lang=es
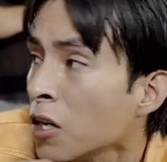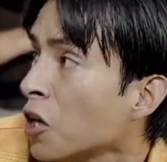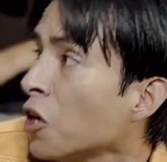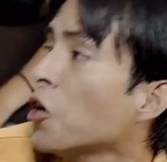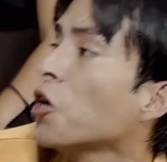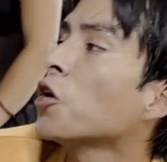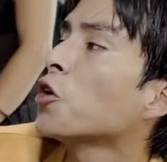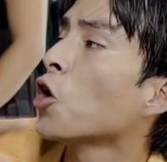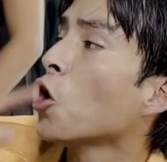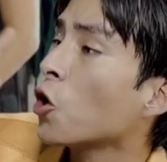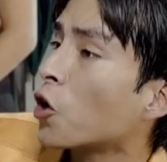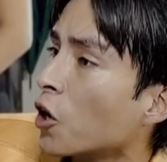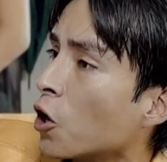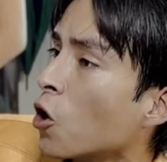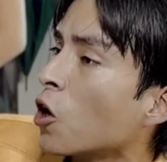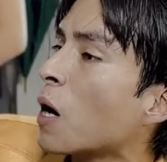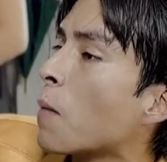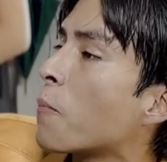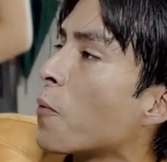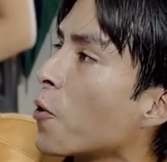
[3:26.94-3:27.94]
Y yo creo
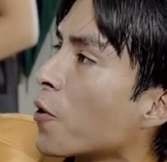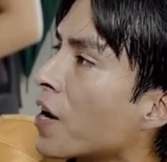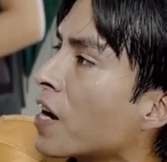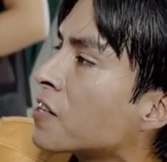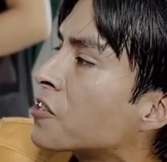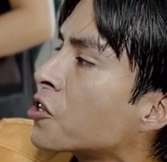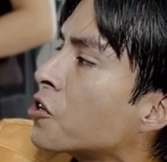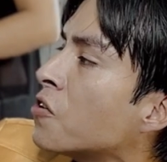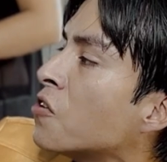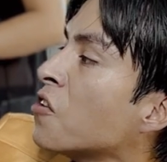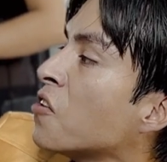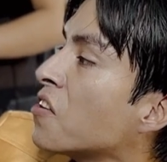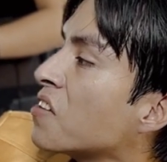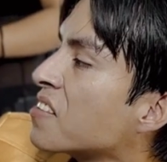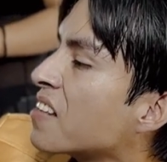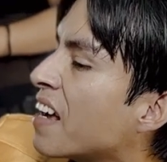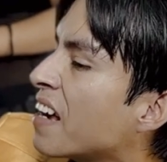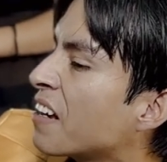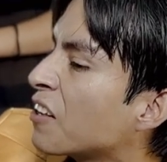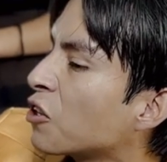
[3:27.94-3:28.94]
que por eso
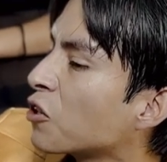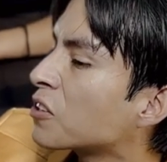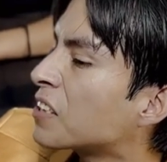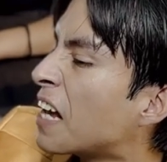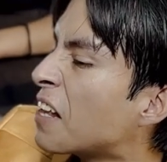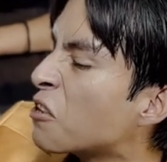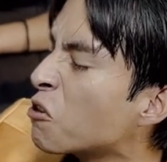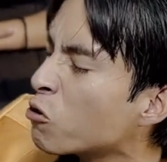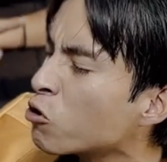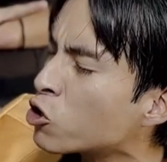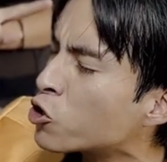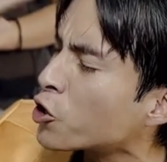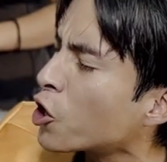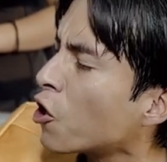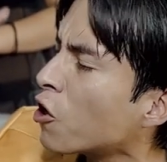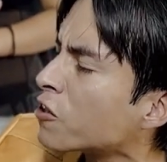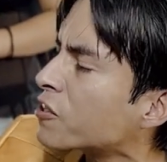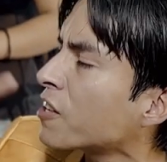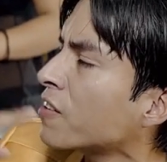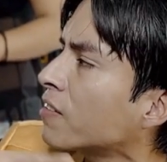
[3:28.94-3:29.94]
nadie nos da ni un
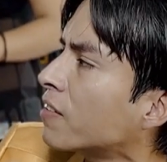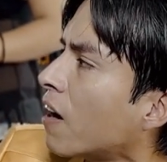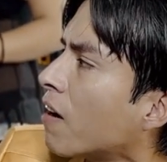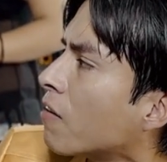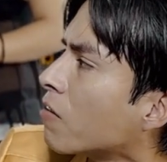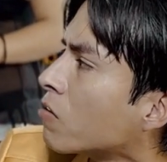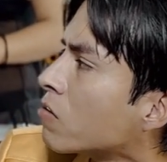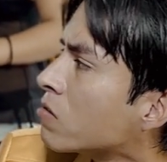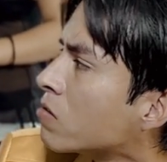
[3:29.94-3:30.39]
solo centavo.